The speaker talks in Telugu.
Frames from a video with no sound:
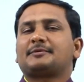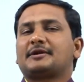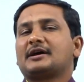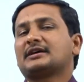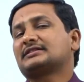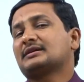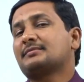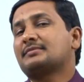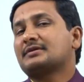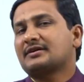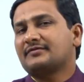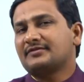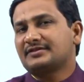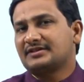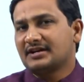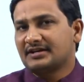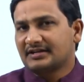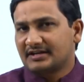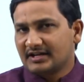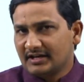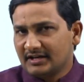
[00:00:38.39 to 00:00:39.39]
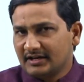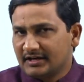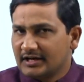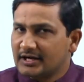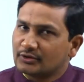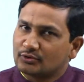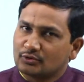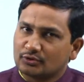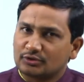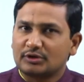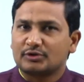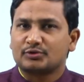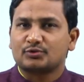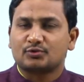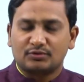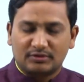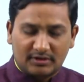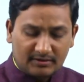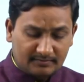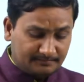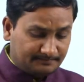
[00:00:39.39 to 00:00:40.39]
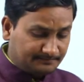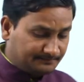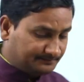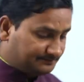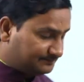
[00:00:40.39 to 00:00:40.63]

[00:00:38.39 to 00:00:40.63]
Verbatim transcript: ప్రాథమిక విధి అంటే ఏంటో తెలుసుకుందాం